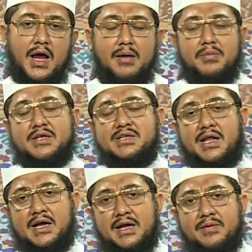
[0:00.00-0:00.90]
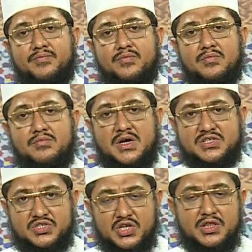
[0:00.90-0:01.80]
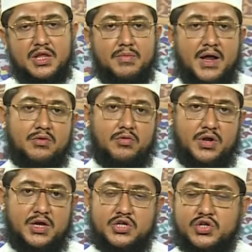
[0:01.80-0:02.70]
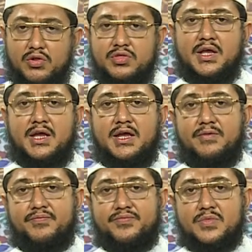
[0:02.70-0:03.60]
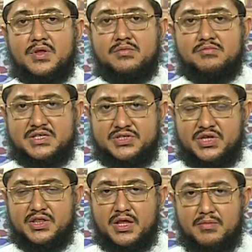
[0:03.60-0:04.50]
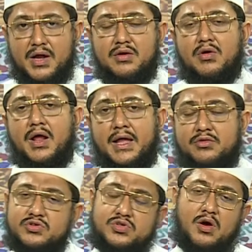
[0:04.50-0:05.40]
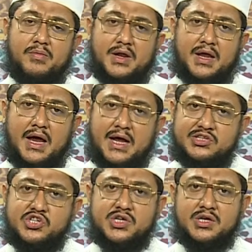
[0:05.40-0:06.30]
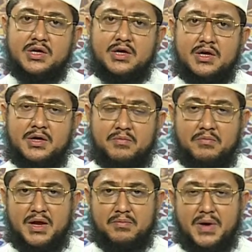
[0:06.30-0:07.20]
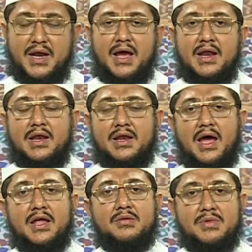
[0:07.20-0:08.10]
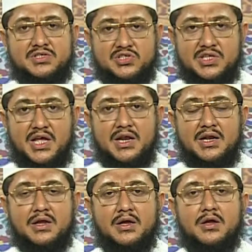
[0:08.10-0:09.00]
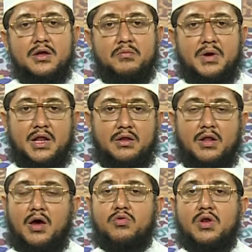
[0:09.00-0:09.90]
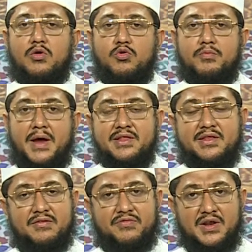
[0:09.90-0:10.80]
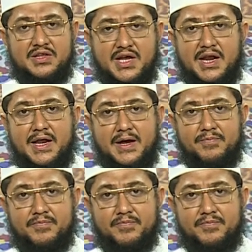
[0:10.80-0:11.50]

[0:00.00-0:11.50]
আমরা যারা মসজিদ নির্মাণ করি নিঃসন্দেহে মসজিদ নির্মাণ করা এত সবের কাজ মান বানা আলিল্লাহি মসজিদান বানাল্লাহুলাহু বাইতান ফিল জান্না